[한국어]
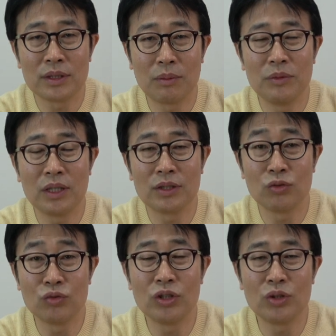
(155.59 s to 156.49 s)
삼 년에서
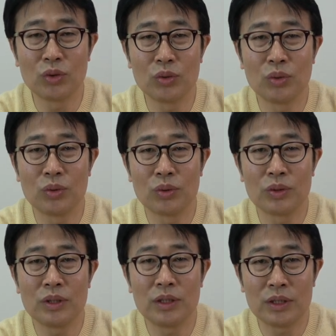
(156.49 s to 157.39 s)
육 년
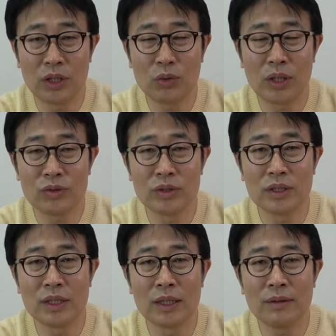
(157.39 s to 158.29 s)
정도를 체류를 할 수
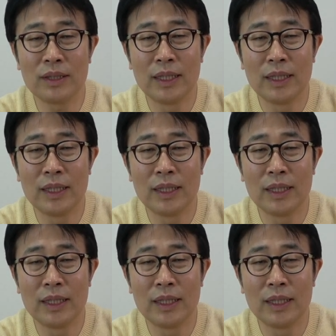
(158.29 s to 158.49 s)
있는데요.